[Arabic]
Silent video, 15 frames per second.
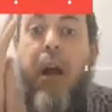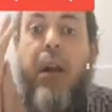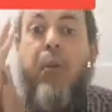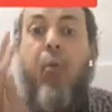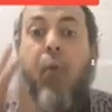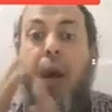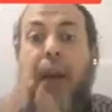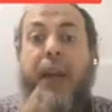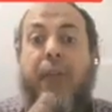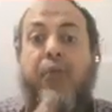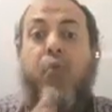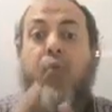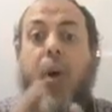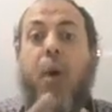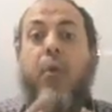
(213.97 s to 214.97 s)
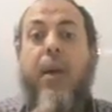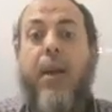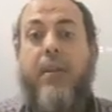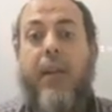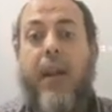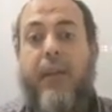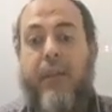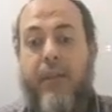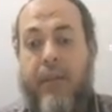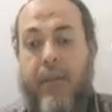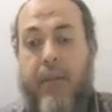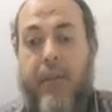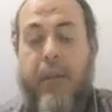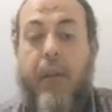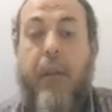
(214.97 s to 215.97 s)
القران نفسه يقوي هذا الحديث
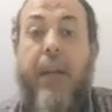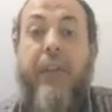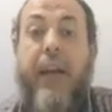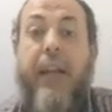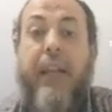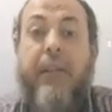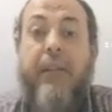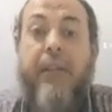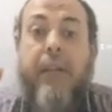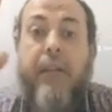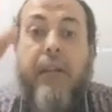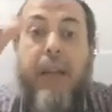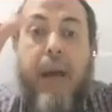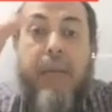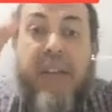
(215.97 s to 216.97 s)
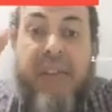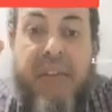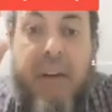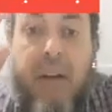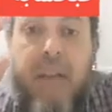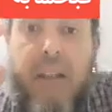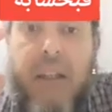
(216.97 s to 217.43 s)
فيا ريت نعمل الصيغه